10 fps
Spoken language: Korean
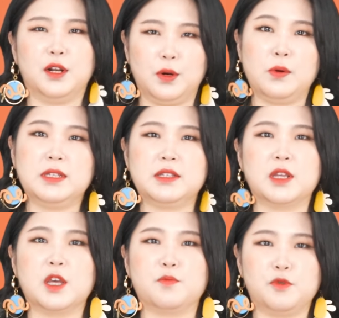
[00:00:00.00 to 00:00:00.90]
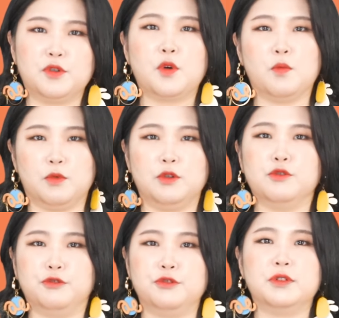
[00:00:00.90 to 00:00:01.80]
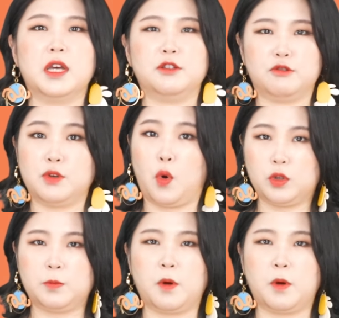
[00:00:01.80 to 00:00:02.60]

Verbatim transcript: 로디세이 뿌르 오무 우드 앤 누드 오드